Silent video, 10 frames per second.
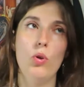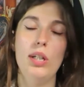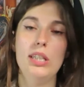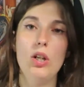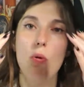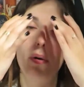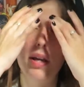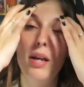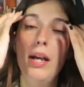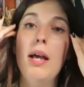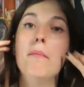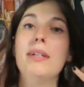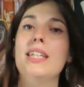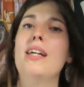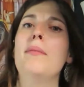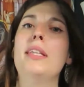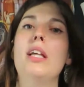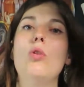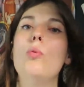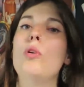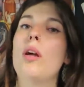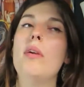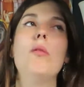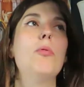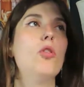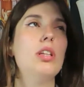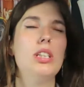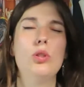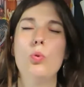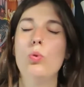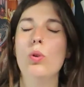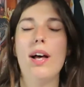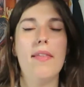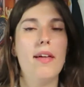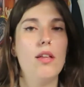este hombre básicamente tuvo una vida un poco desestructurada,